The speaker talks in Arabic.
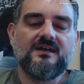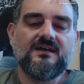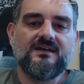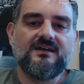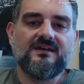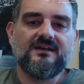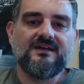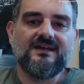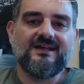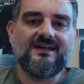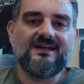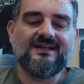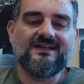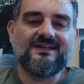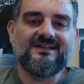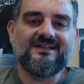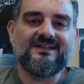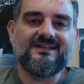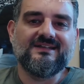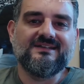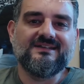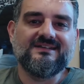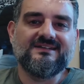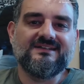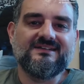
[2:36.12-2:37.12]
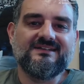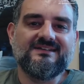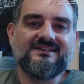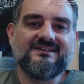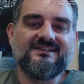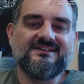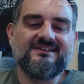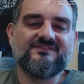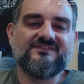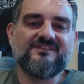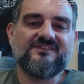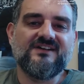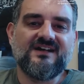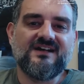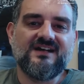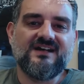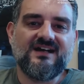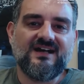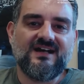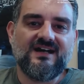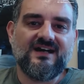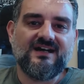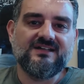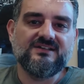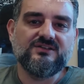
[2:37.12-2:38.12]
الدفاع
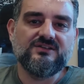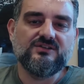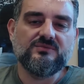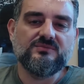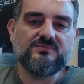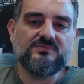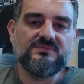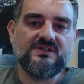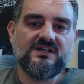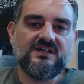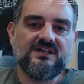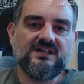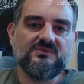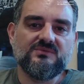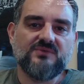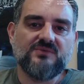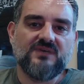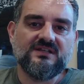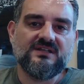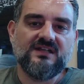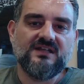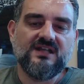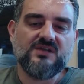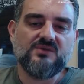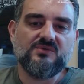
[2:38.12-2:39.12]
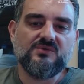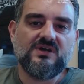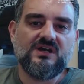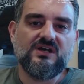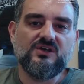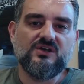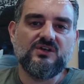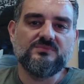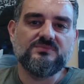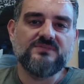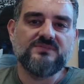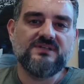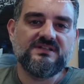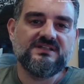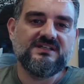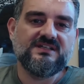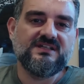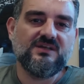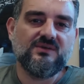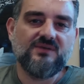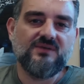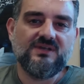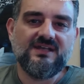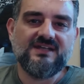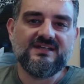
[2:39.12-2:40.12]
آه، آه، عن لبنان وعن الارواح اللبنانيه
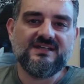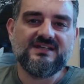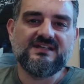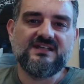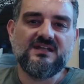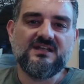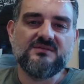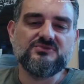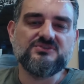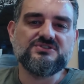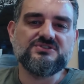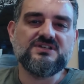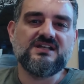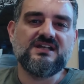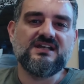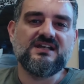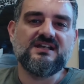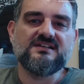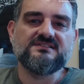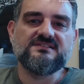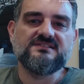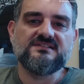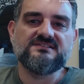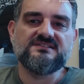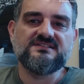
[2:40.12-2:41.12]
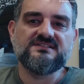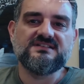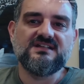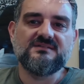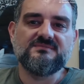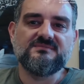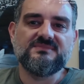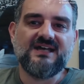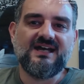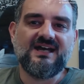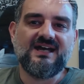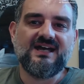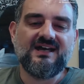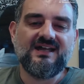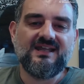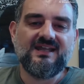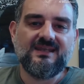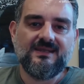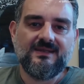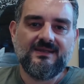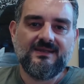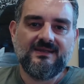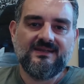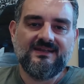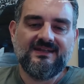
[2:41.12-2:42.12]
ولكن المشكله الاساسيه بحال
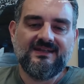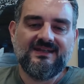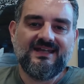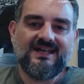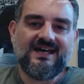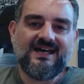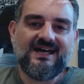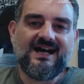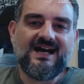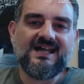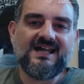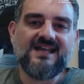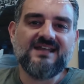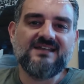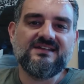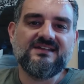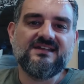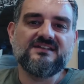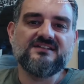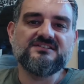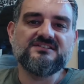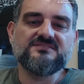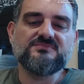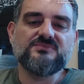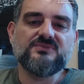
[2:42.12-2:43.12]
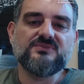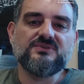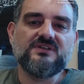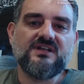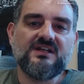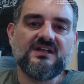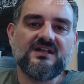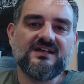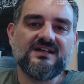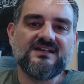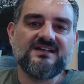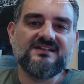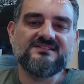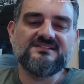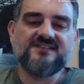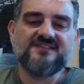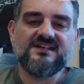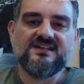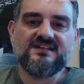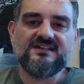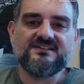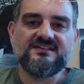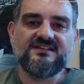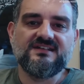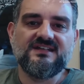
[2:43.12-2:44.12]
اعلن حزب الله
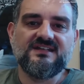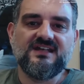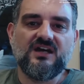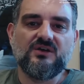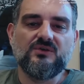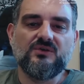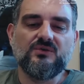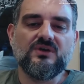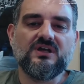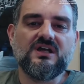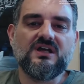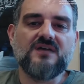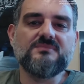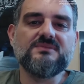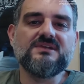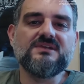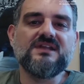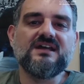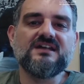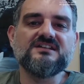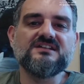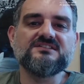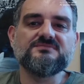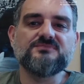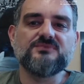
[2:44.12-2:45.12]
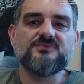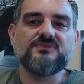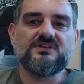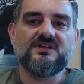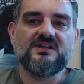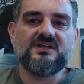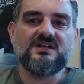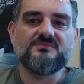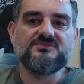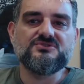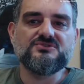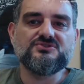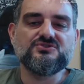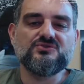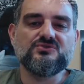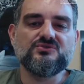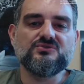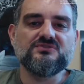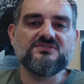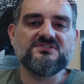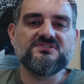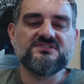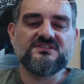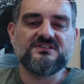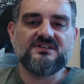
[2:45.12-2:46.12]
خسارته او قبل حزب الله
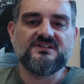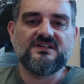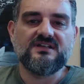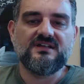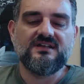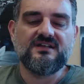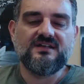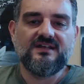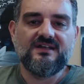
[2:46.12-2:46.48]
بالجلوس